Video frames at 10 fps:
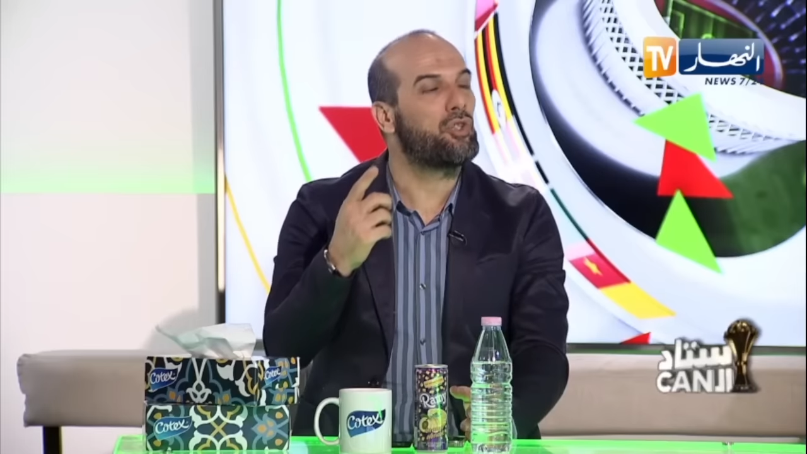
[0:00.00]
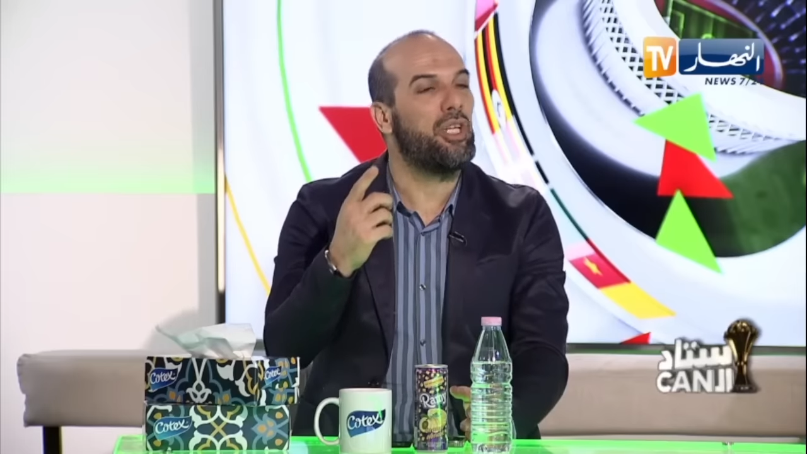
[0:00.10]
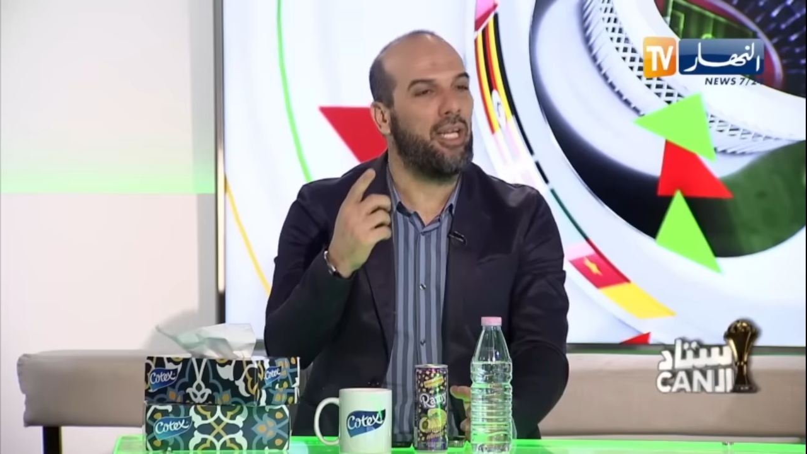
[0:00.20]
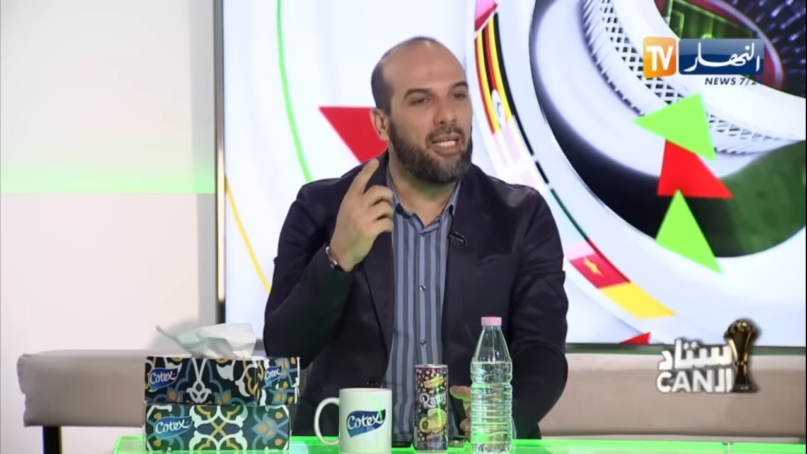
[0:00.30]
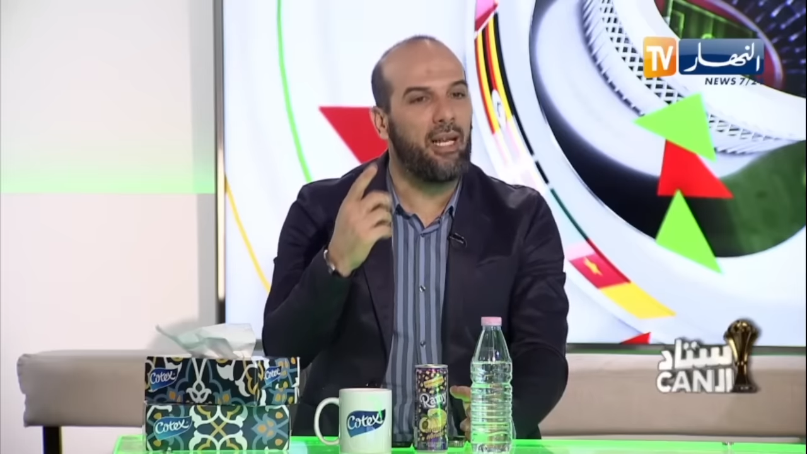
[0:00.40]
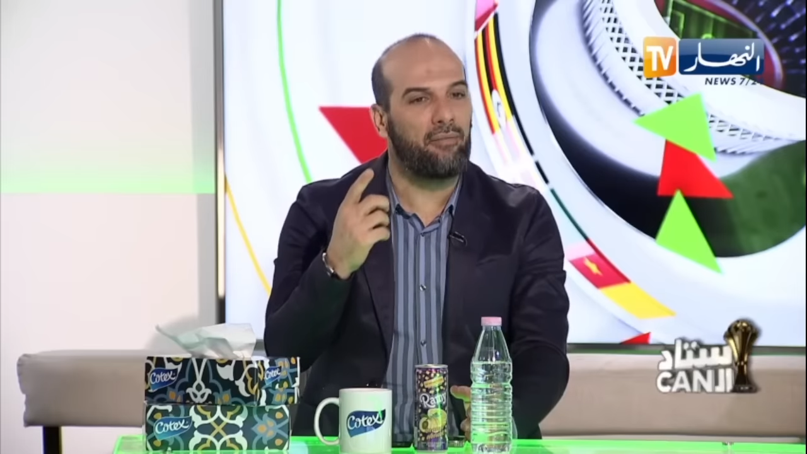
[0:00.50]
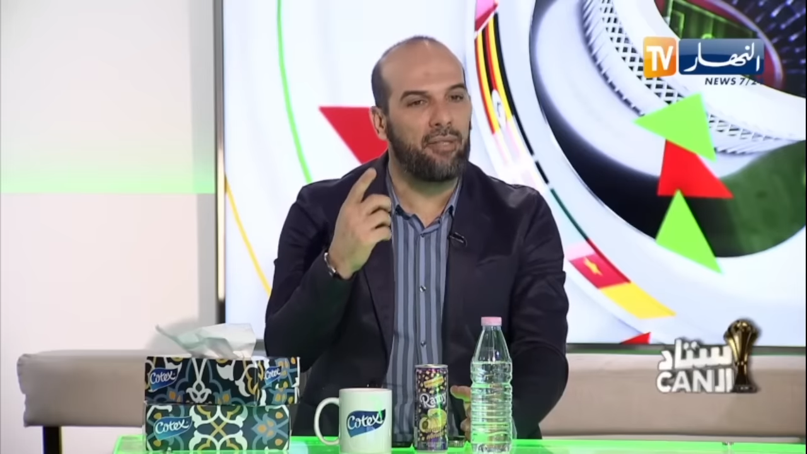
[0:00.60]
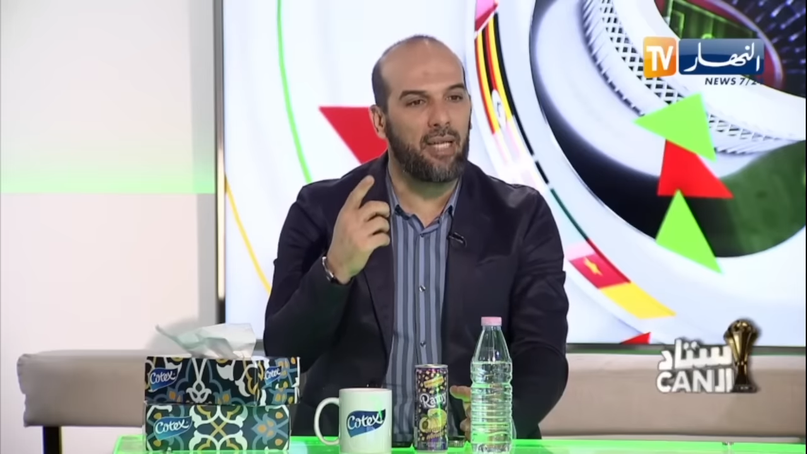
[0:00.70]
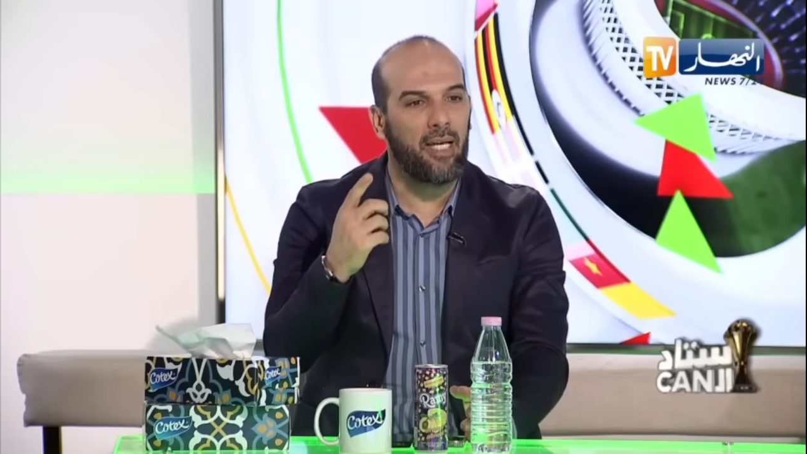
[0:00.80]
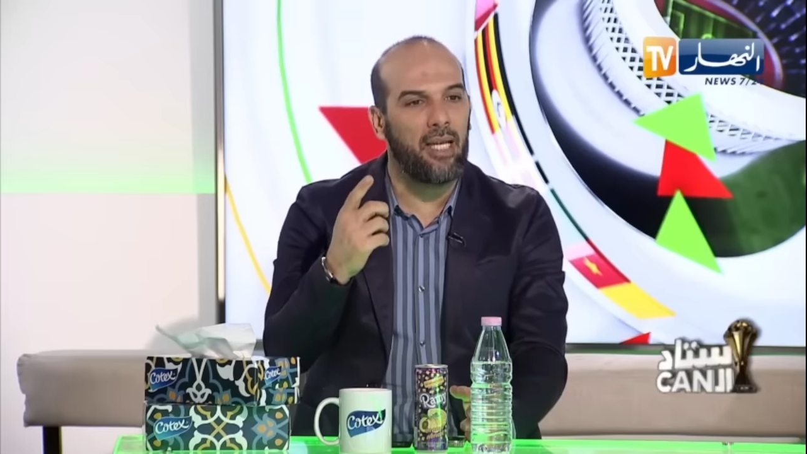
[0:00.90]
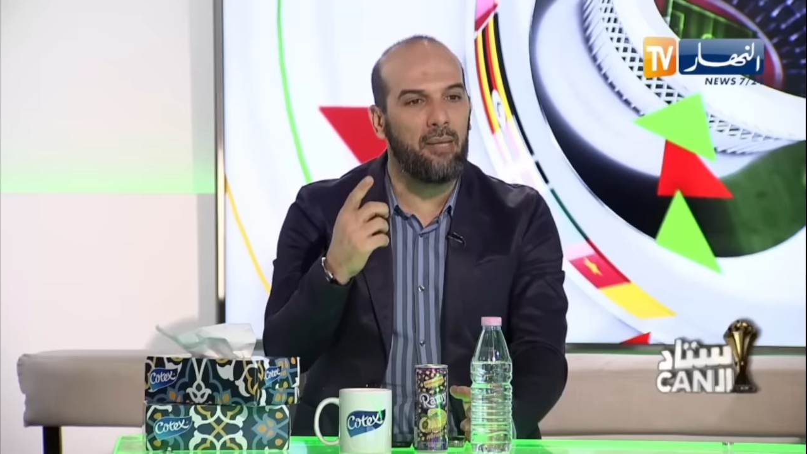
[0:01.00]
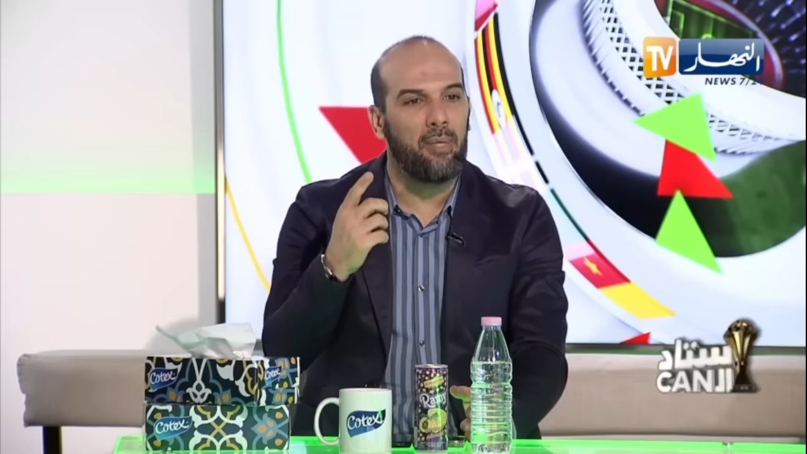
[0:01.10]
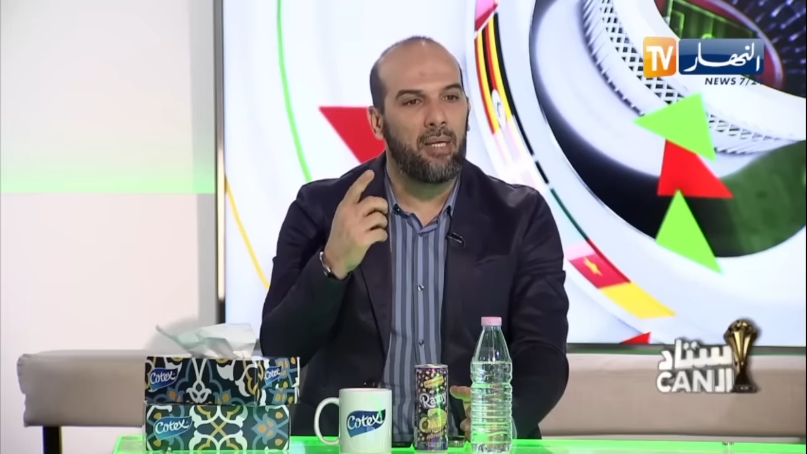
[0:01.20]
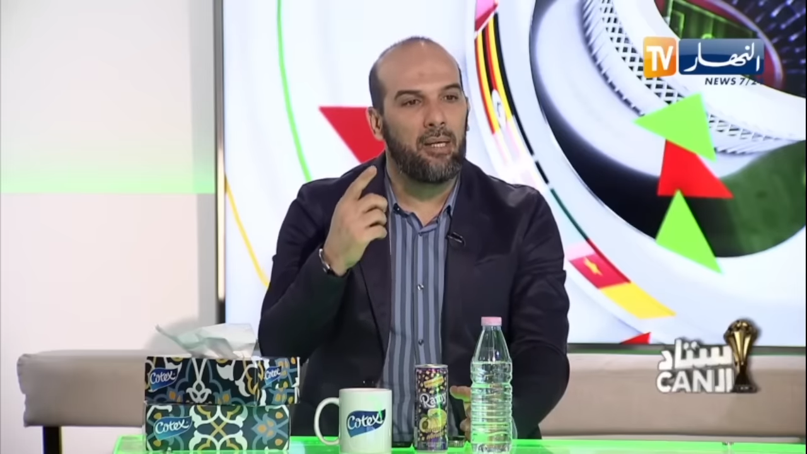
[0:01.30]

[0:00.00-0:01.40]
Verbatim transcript: الحيله في التحكيم